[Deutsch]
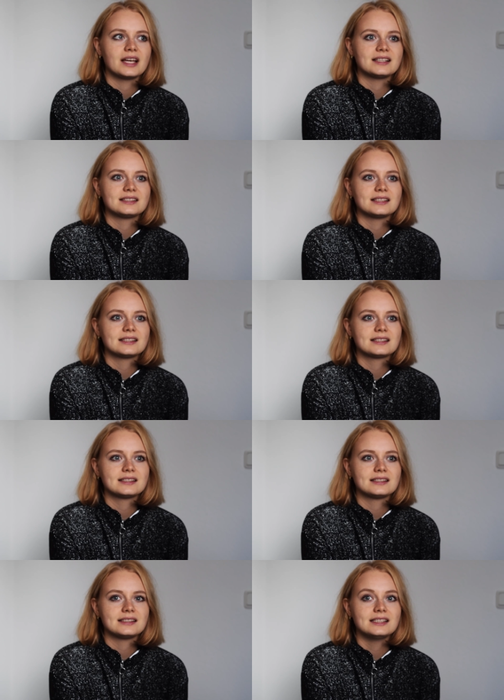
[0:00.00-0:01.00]
es ist
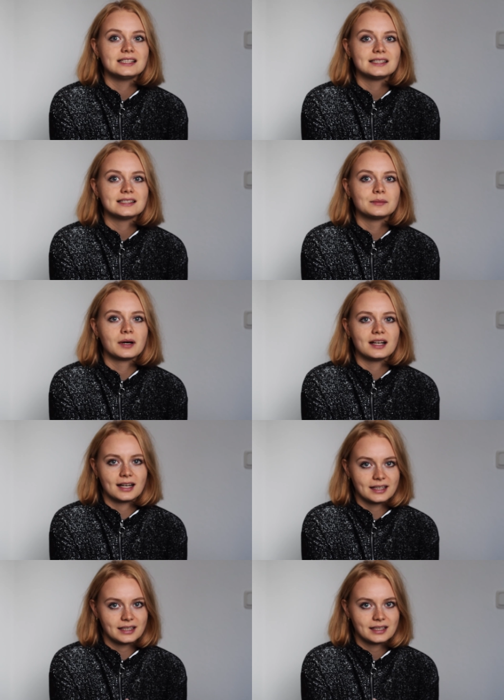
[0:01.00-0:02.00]
nicht immer
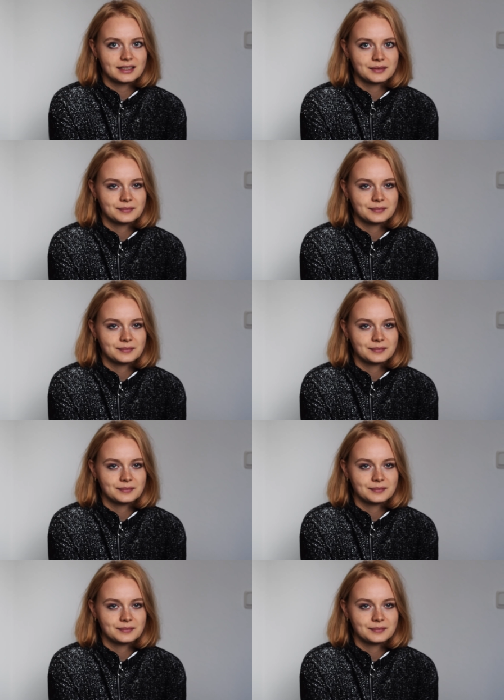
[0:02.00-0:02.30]
leicht.